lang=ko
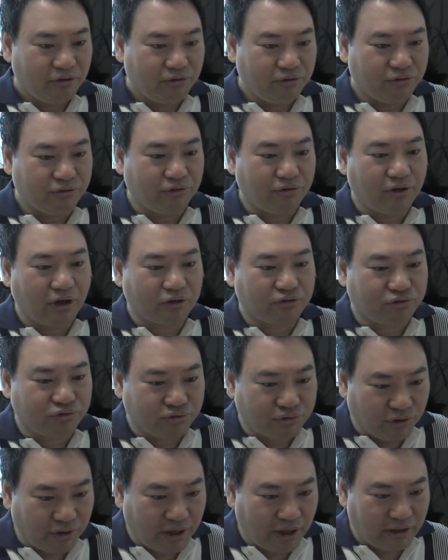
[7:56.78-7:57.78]
누군가
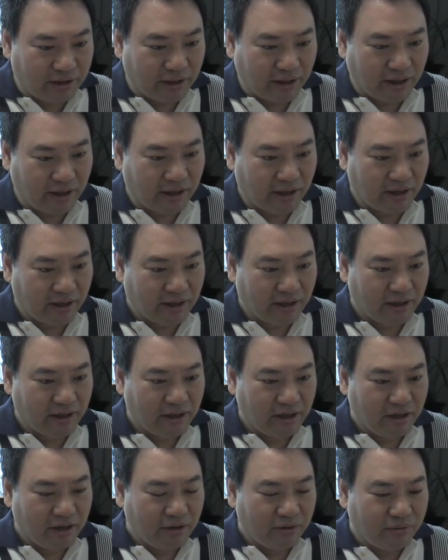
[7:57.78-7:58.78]
죽어야 돼.
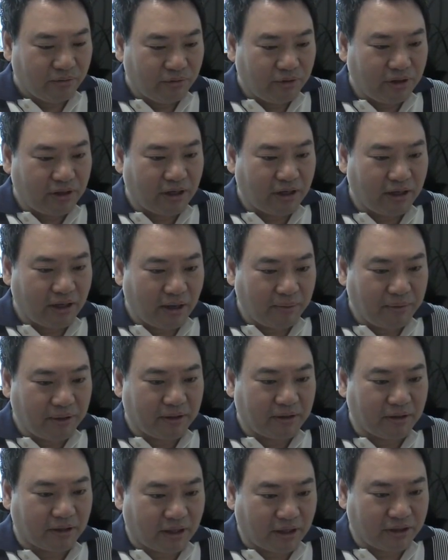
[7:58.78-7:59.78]
우리가
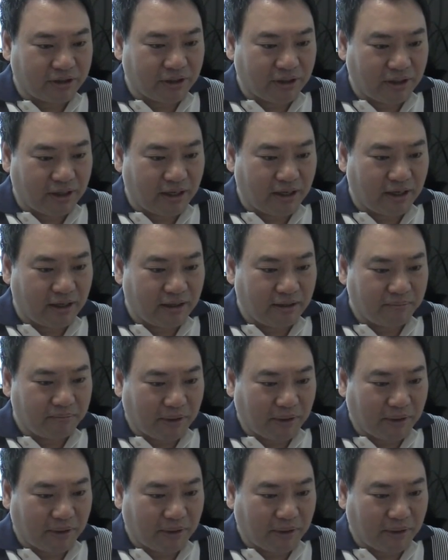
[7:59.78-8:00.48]
예배 듣기 전에